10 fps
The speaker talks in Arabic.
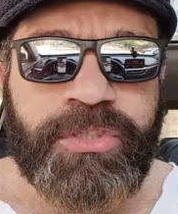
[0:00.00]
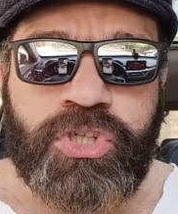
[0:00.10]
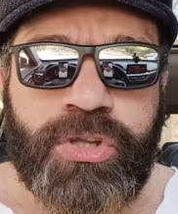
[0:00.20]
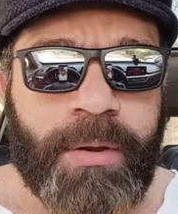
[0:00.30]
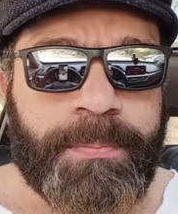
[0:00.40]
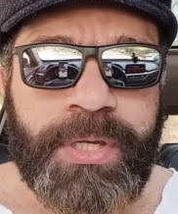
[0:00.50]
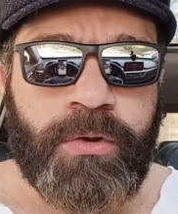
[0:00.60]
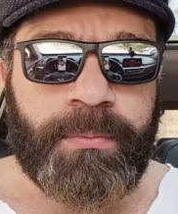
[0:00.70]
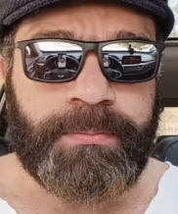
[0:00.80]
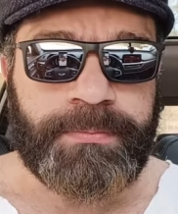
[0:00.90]

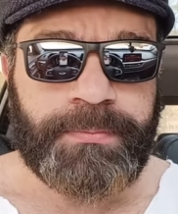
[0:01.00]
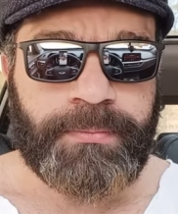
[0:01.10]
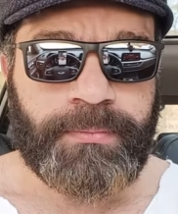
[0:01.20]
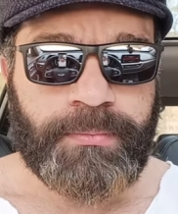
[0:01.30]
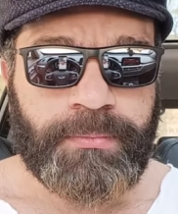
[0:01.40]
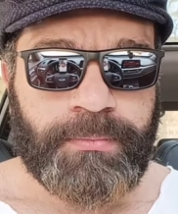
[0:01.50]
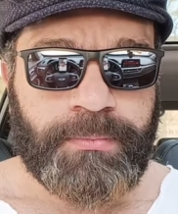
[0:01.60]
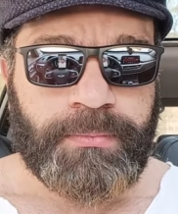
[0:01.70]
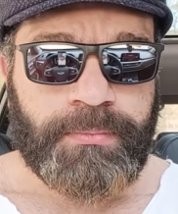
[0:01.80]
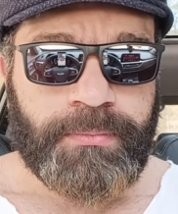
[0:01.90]
تربيهم
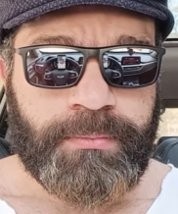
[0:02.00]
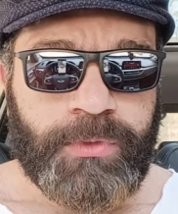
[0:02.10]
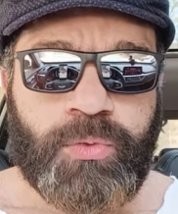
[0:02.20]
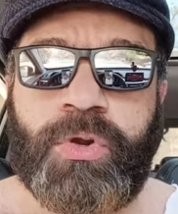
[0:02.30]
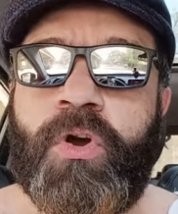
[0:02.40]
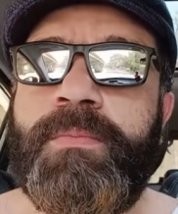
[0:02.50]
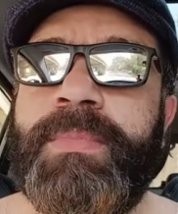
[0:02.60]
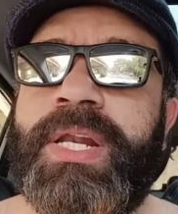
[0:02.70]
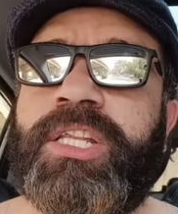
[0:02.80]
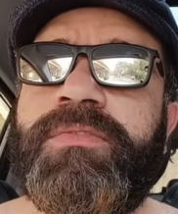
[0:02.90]
والام
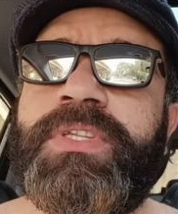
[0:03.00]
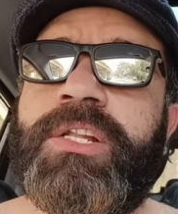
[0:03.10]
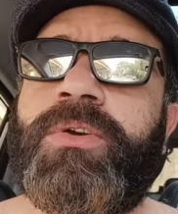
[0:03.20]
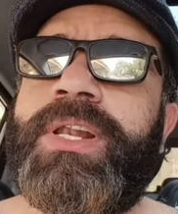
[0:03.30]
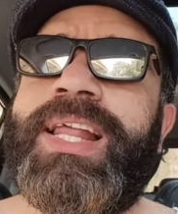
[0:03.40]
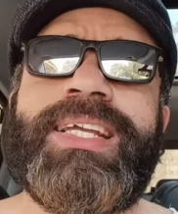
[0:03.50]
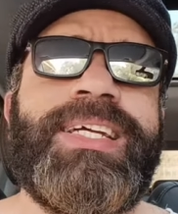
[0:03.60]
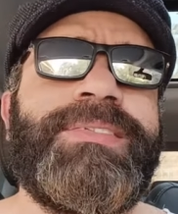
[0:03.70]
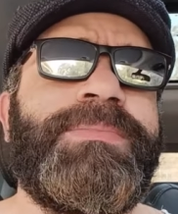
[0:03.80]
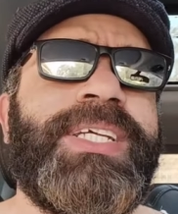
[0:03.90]
اللي تفضل تقول لك
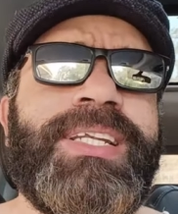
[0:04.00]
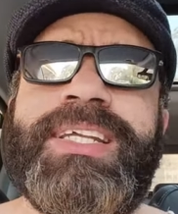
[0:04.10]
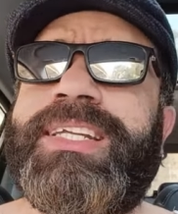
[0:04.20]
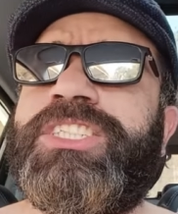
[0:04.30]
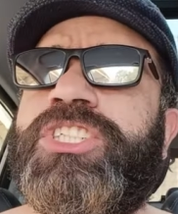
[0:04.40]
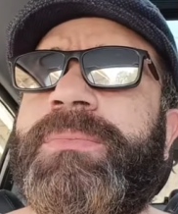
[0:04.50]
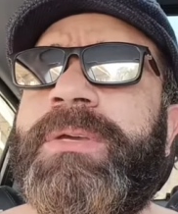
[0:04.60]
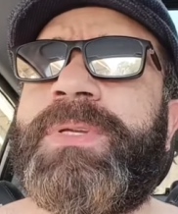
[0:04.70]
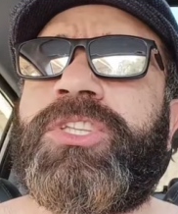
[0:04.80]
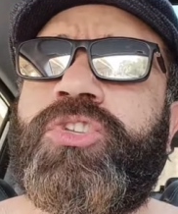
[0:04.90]
الشباب
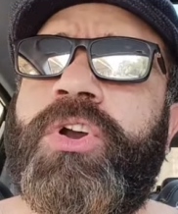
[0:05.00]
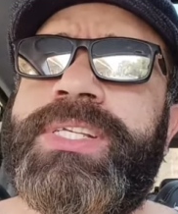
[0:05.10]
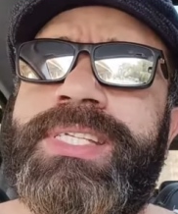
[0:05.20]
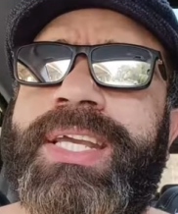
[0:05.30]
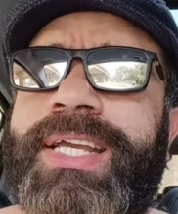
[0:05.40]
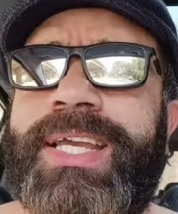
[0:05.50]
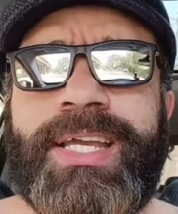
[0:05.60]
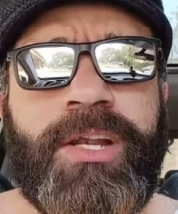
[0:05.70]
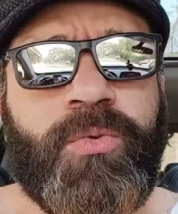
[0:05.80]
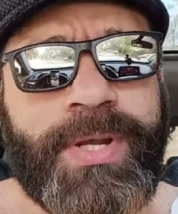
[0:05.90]
التوكسيك
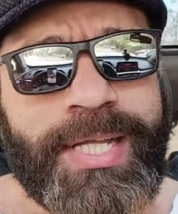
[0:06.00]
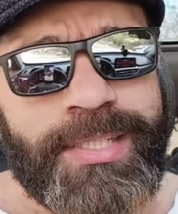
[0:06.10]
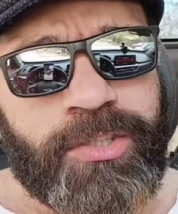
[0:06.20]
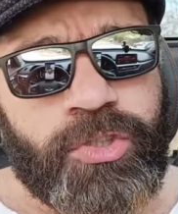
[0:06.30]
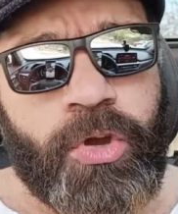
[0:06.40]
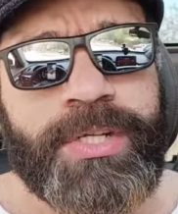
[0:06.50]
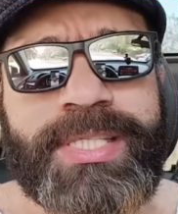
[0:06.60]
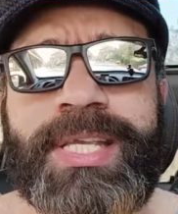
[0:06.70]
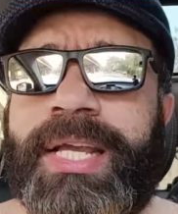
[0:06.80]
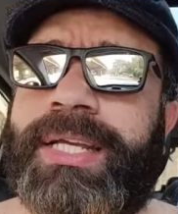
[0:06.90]
الولاد
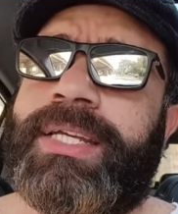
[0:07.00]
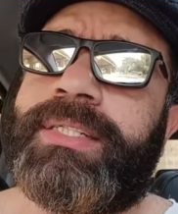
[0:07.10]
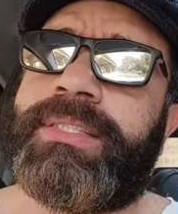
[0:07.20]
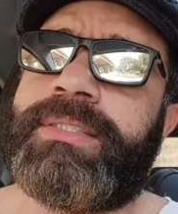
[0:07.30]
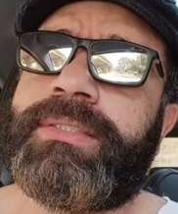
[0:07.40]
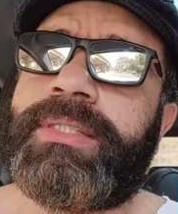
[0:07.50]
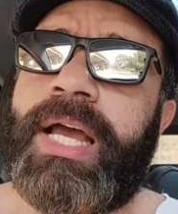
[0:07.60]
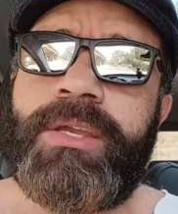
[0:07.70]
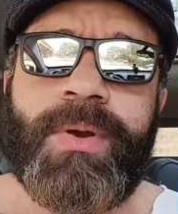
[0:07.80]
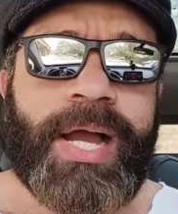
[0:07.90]
التوكسيك
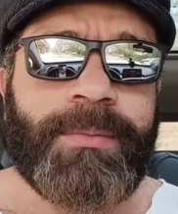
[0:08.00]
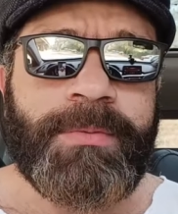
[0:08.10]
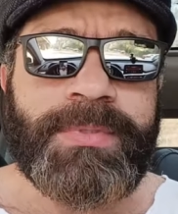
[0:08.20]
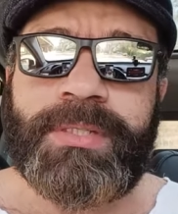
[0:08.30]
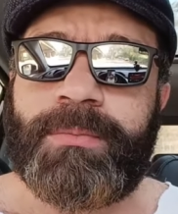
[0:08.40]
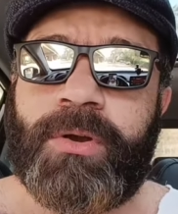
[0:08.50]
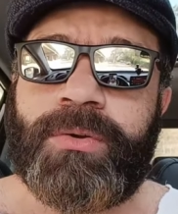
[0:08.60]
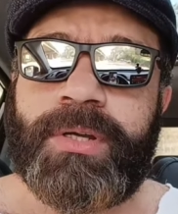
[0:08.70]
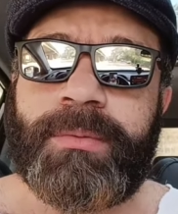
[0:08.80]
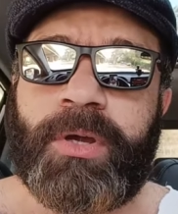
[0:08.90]
ايوه حبيبتي ما هو
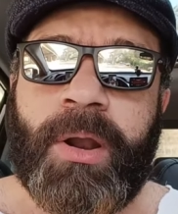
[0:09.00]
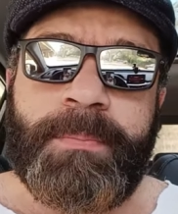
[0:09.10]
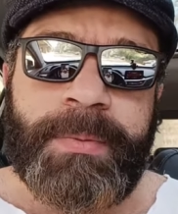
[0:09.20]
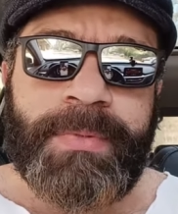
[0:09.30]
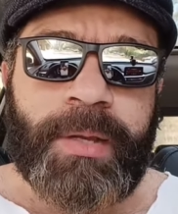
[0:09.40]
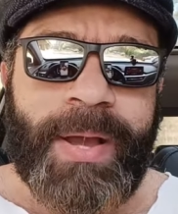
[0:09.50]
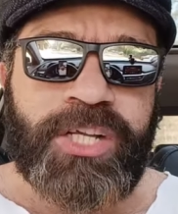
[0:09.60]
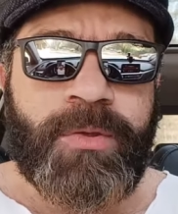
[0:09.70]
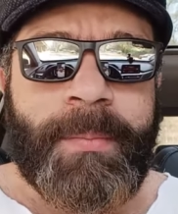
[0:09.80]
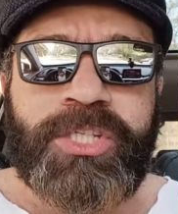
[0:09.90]
رب ابنك بقى عشان
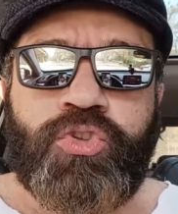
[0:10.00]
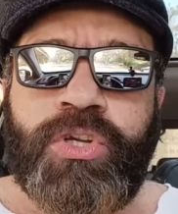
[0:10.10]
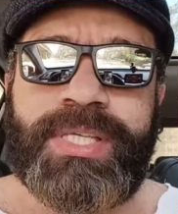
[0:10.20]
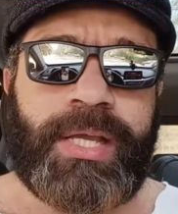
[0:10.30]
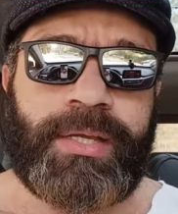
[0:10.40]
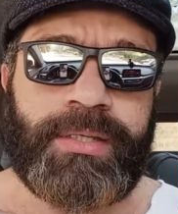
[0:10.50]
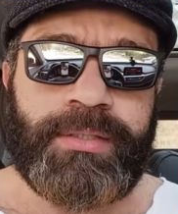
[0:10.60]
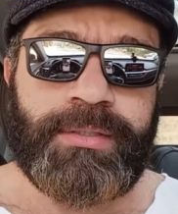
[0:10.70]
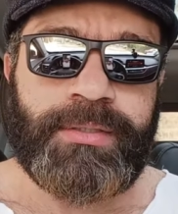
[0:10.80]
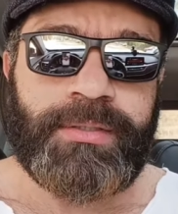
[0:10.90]
ما يبقاش توكسيك
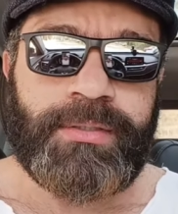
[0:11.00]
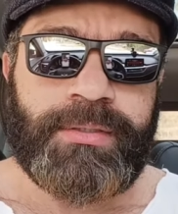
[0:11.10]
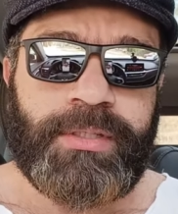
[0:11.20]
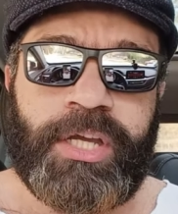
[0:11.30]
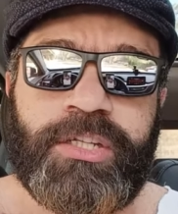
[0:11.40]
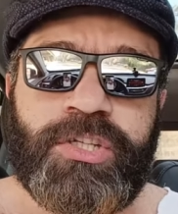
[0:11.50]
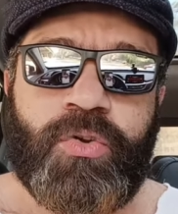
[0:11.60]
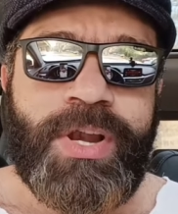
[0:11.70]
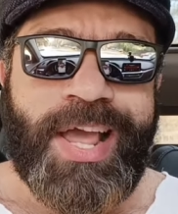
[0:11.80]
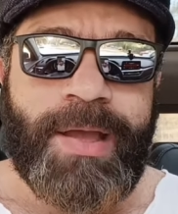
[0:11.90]
انت
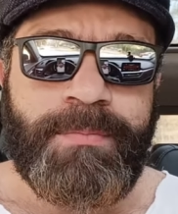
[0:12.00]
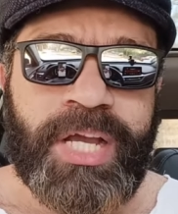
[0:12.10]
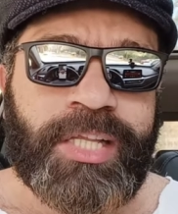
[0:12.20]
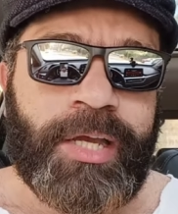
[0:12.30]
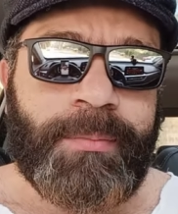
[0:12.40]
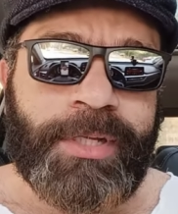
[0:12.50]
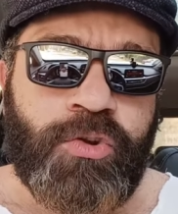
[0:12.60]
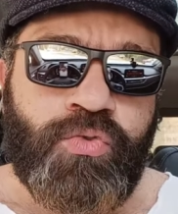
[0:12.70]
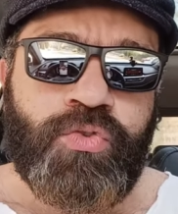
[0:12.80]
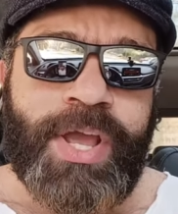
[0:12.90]
كل همك تعملي له
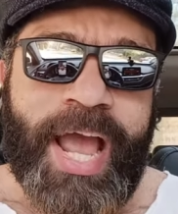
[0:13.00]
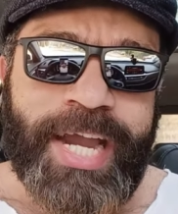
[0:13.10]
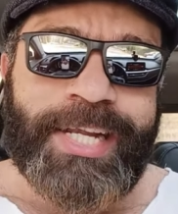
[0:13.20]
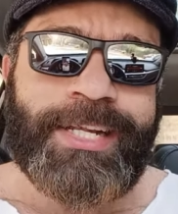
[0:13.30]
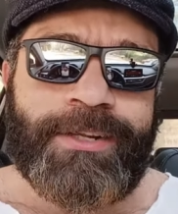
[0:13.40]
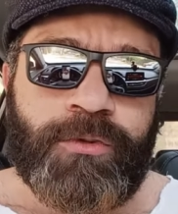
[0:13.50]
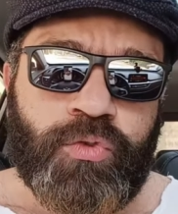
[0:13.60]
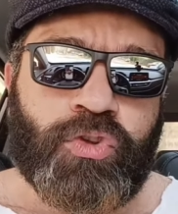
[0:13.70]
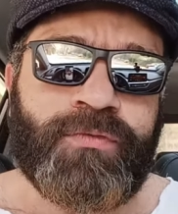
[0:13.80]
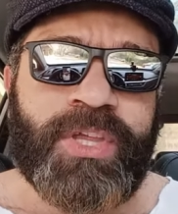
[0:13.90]
اكل
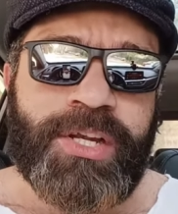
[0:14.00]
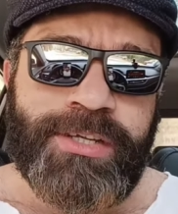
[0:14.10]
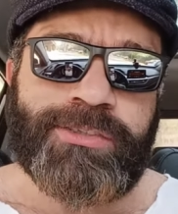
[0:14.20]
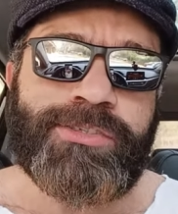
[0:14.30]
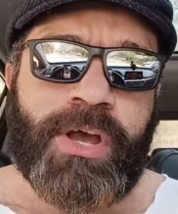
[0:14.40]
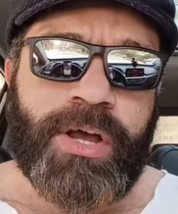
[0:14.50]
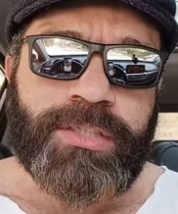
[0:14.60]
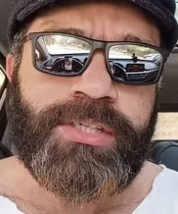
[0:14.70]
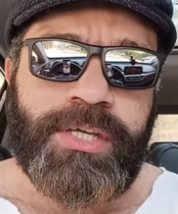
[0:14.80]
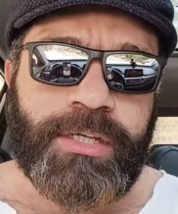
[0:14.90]
وتفضلي
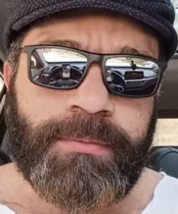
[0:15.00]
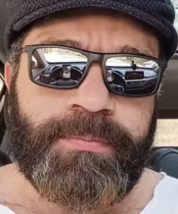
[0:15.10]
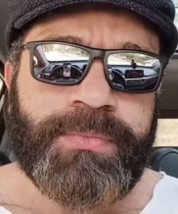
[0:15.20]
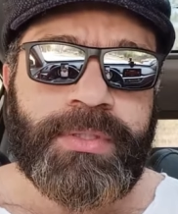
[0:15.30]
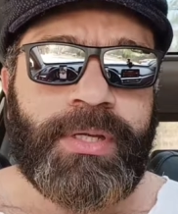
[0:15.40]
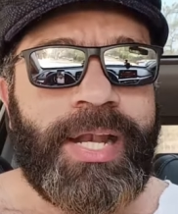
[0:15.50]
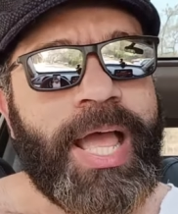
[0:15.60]
تزغطيه لا